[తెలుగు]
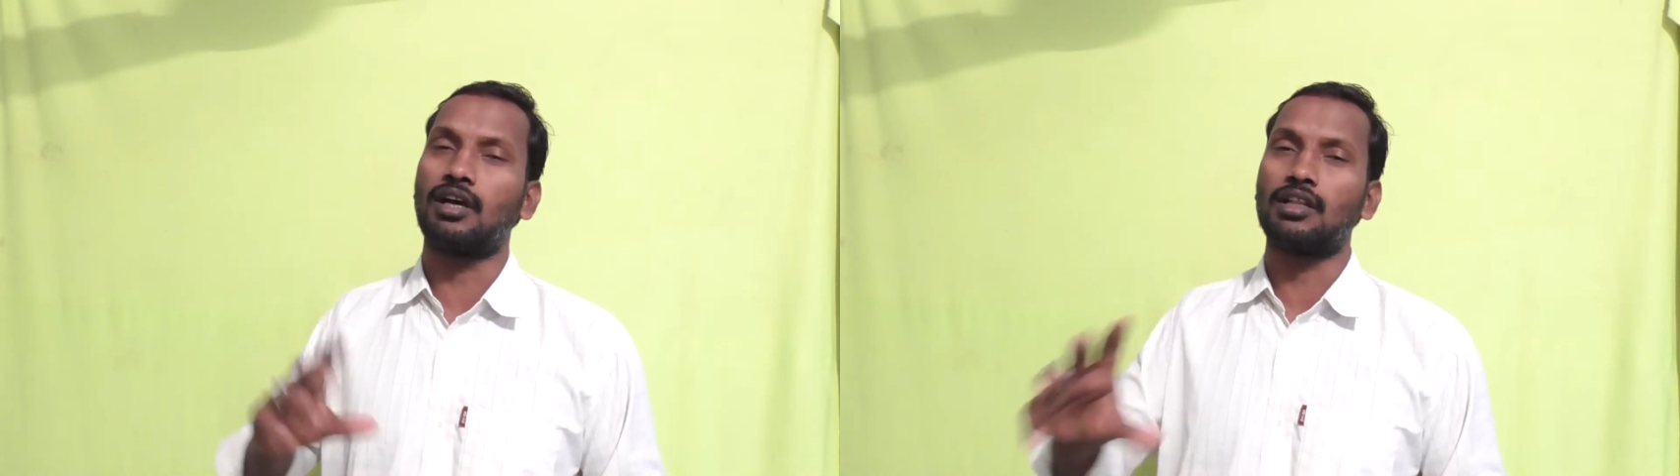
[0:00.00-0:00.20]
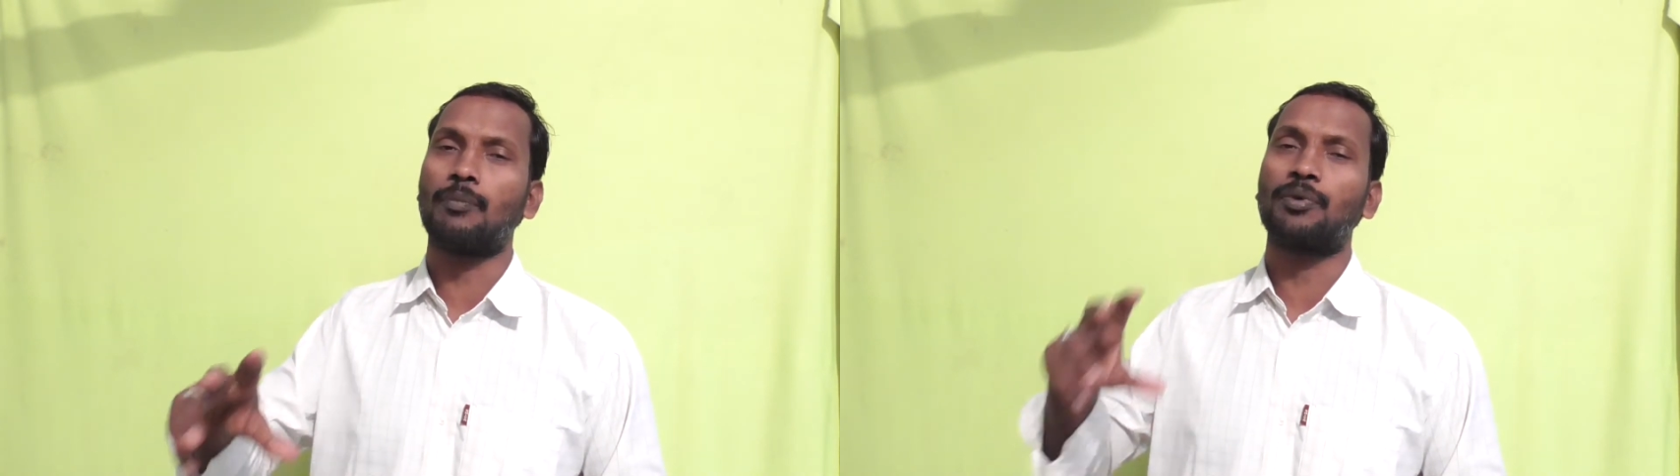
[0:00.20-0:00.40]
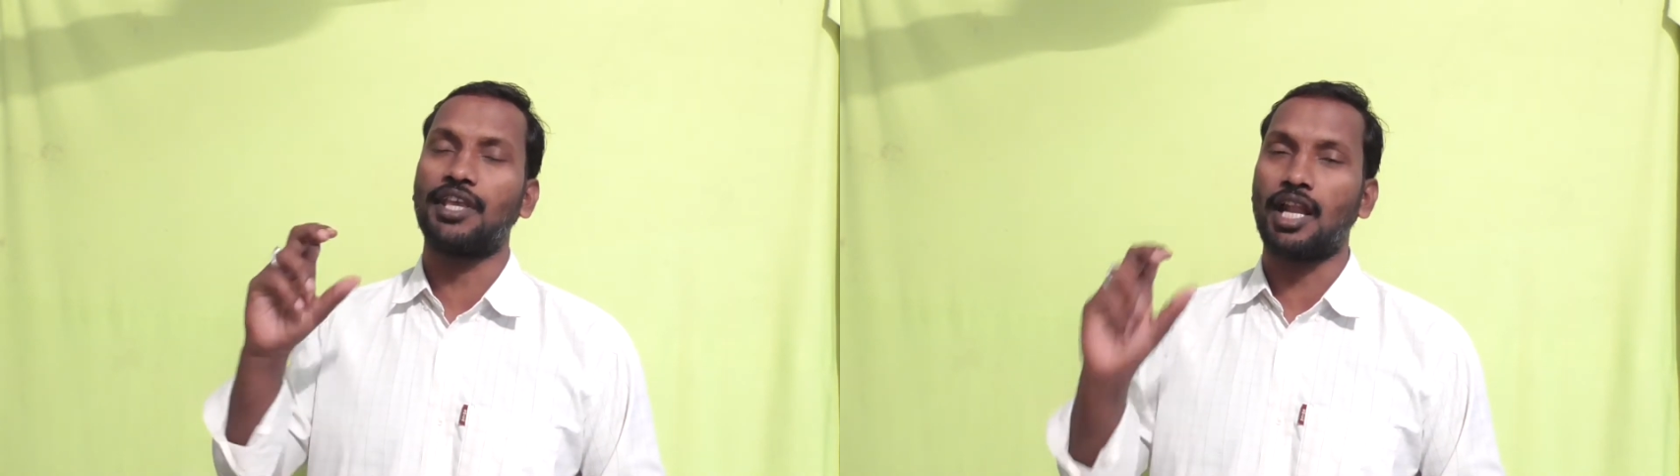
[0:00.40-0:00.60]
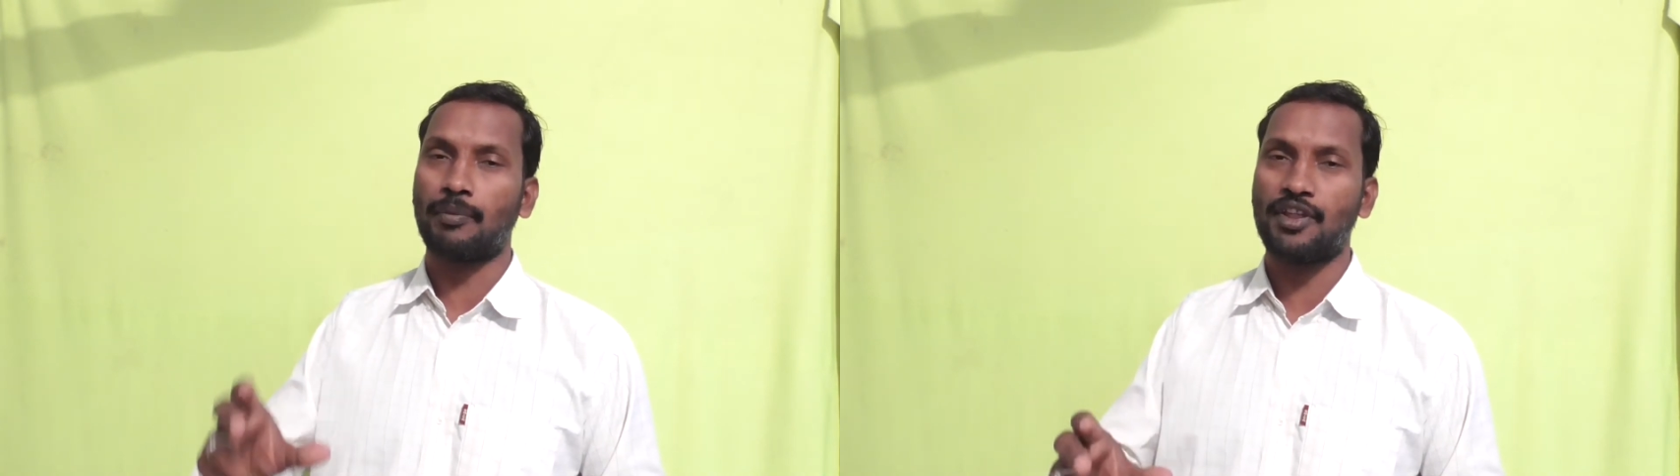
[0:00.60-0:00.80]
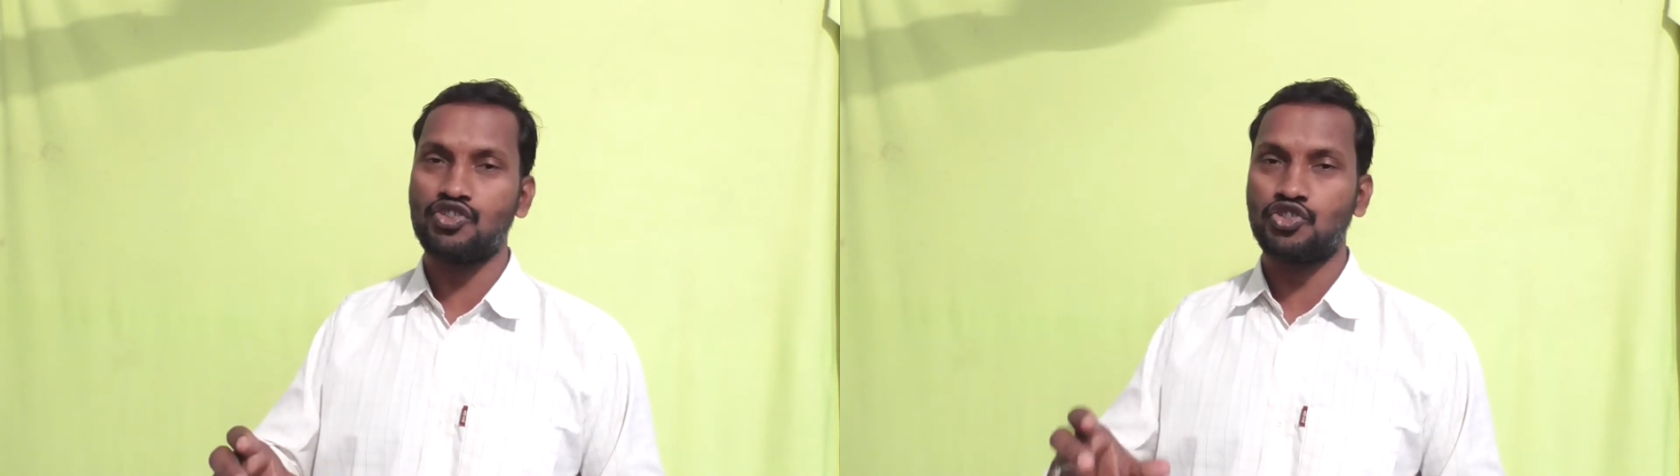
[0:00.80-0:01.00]
దాదాపు
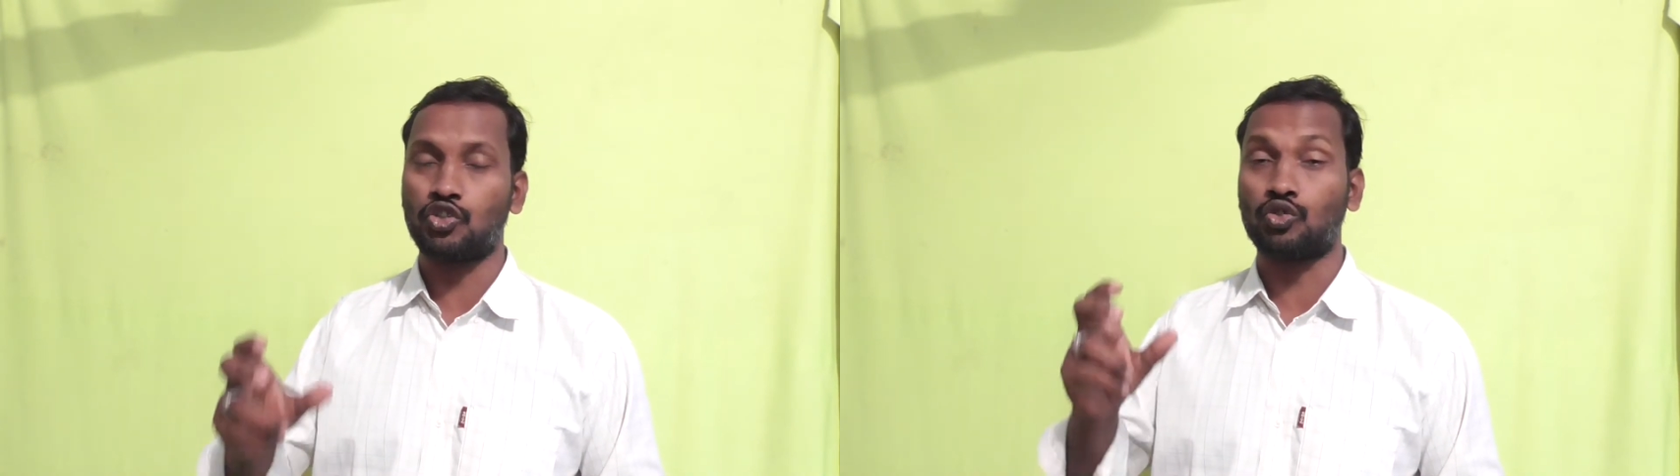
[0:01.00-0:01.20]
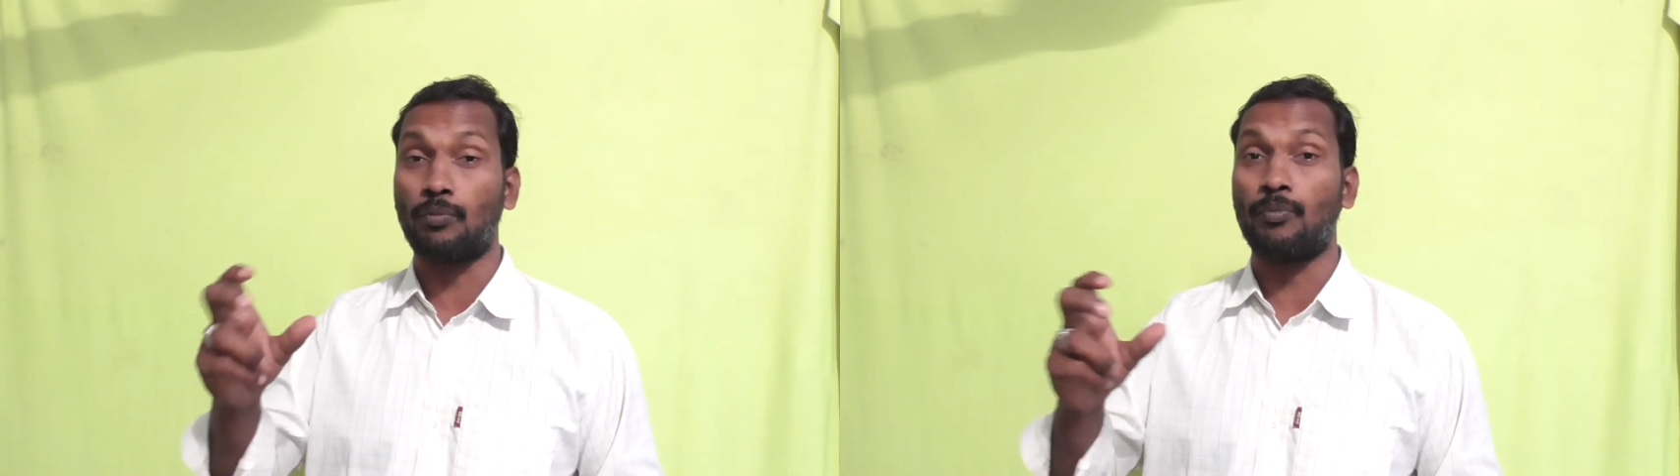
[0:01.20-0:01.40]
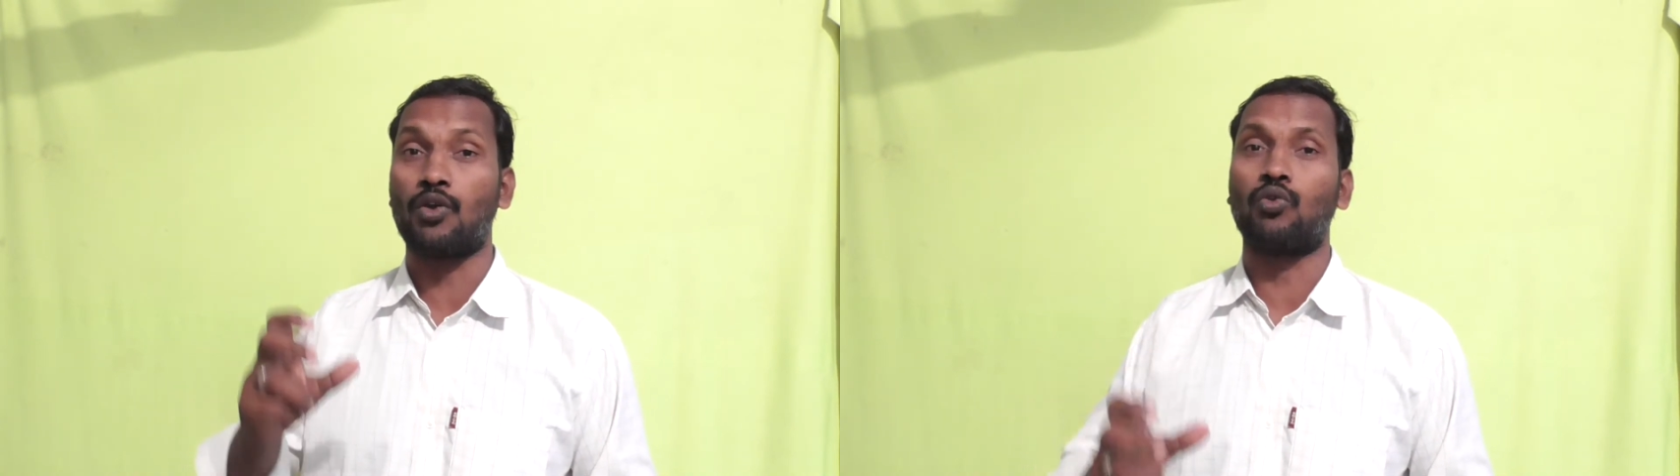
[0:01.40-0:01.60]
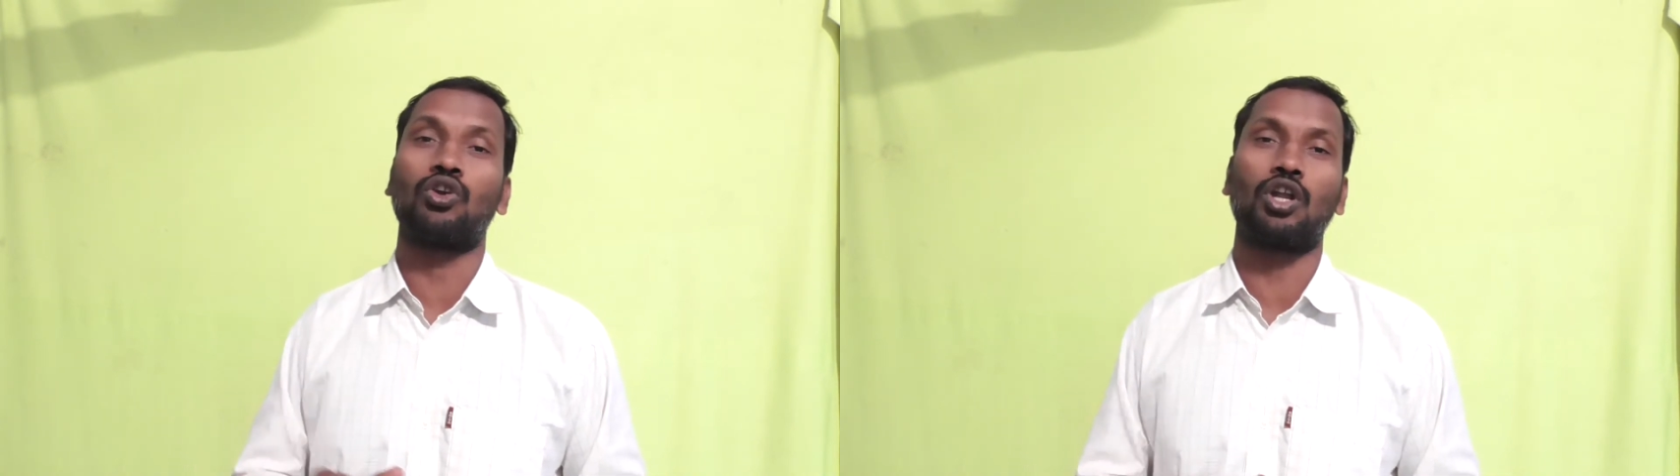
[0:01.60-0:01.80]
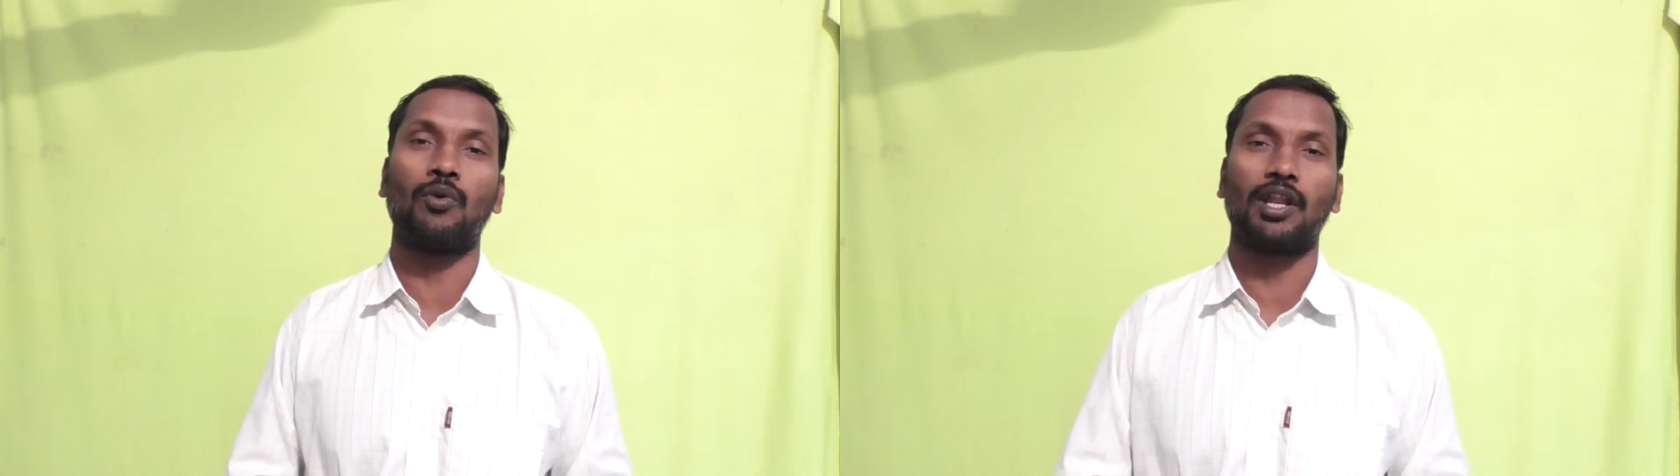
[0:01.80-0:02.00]
ఎనభై నుంచి తొంభై
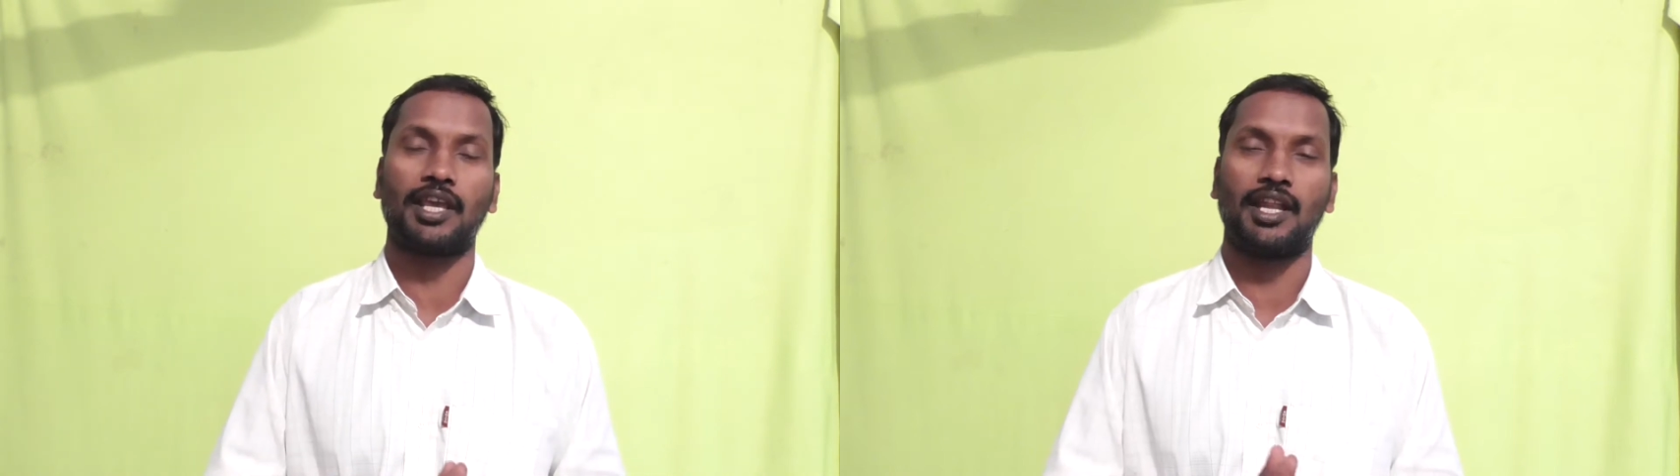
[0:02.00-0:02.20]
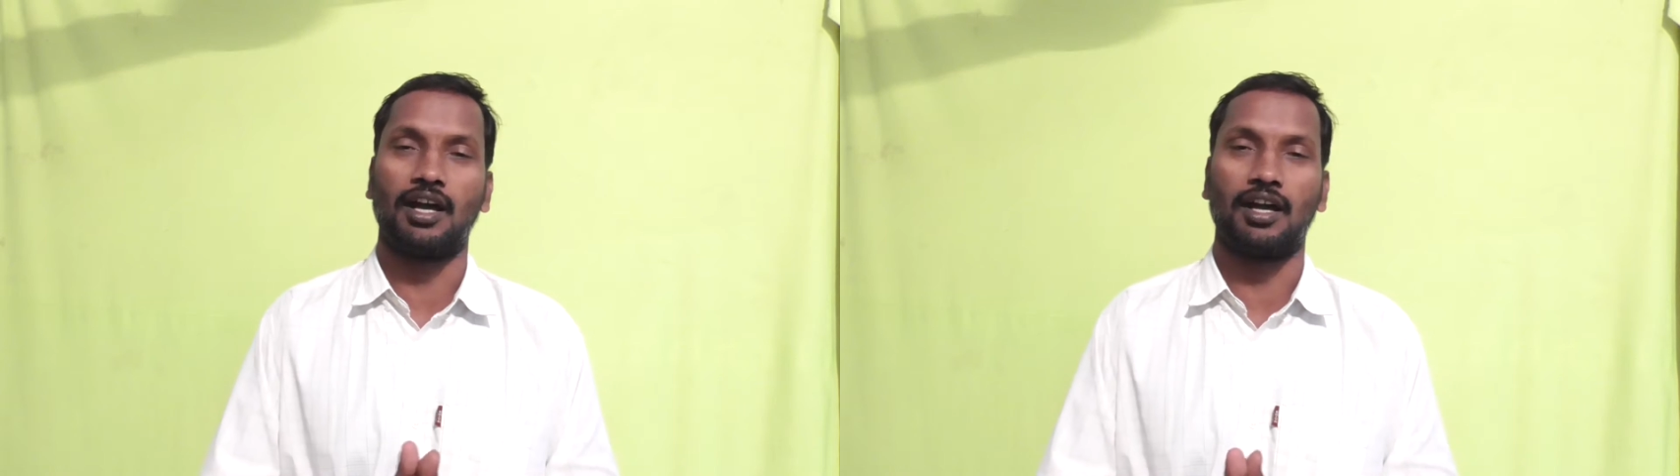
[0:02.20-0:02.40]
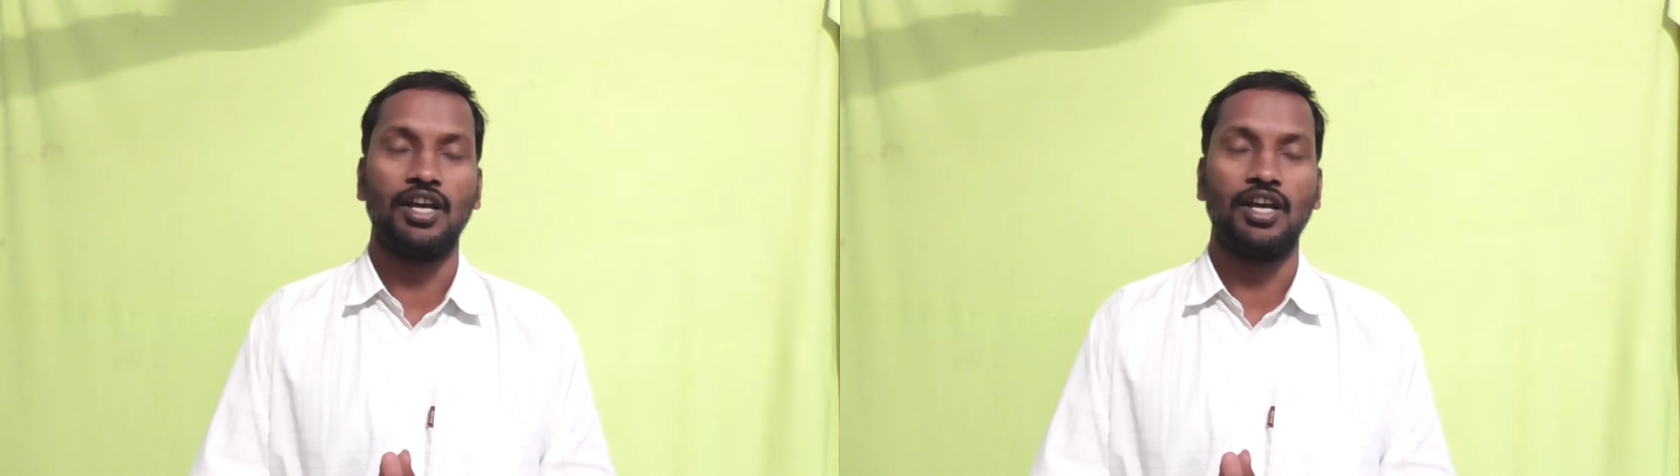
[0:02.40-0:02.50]
కోట్ల వరకైనా